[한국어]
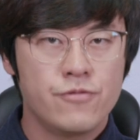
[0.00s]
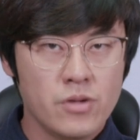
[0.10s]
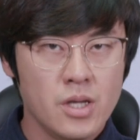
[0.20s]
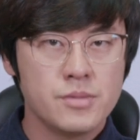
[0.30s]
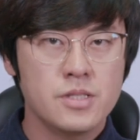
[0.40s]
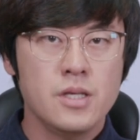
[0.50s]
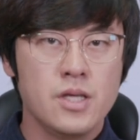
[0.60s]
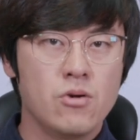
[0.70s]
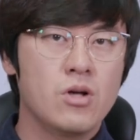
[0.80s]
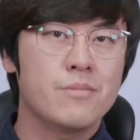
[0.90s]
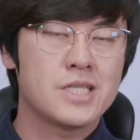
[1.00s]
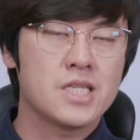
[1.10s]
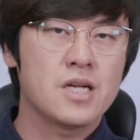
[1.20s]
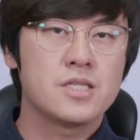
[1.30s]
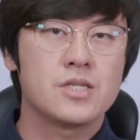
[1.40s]
프레임은 이것과
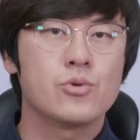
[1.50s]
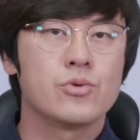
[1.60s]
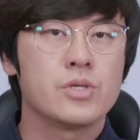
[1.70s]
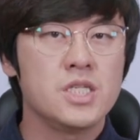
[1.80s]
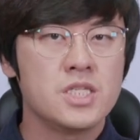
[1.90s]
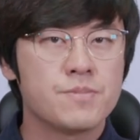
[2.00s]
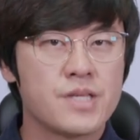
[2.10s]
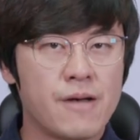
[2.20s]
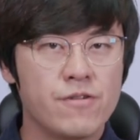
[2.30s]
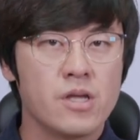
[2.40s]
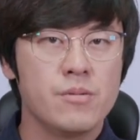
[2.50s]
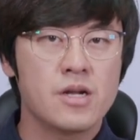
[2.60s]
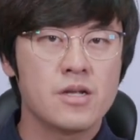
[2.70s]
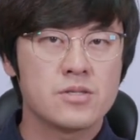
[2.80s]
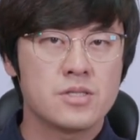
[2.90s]
마찬가지로
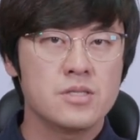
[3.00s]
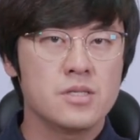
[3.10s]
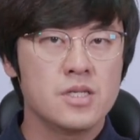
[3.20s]
24프레임이라는 것은